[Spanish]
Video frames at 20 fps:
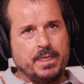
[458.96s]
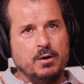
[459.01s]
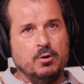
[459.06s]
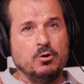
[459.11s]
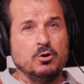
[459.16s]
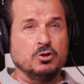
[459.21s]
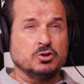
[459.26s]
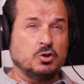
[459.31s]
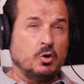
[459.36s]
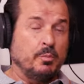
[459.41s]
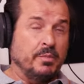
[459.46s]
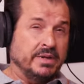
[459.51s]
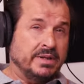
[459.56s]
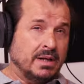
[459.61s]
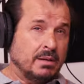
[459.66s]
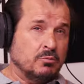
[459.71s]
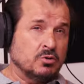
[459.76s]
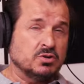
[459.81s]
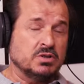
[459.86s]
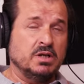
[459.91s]
o nos
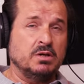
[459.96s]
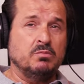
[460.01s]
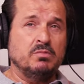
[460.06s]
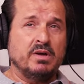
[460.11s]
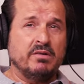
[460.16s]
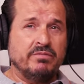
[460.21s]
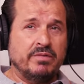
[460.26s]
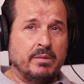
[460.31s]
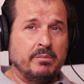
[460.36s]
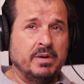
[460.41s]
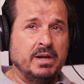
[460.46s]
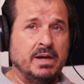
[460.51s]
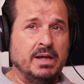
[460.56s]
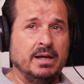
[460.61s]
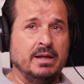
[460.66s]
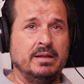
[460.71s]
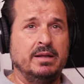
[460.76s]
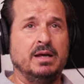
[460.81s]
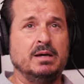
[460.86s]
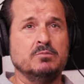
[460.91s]
convirtamos en una
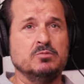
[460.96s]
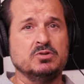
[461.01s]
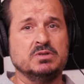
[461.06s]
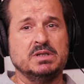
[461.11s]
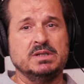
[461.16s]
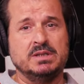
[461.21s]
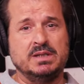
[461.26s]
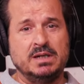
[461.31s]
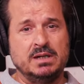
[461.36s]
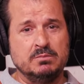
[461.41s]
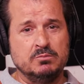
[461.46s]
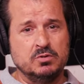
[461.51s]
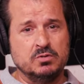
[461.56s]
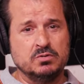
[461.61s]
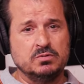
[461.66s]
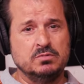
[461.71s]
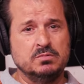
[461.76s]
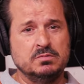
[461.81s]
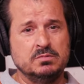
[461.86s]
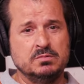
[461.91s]
familia, digamos, que
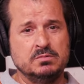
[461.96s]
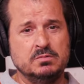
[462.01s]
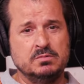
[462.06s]
tenemos un,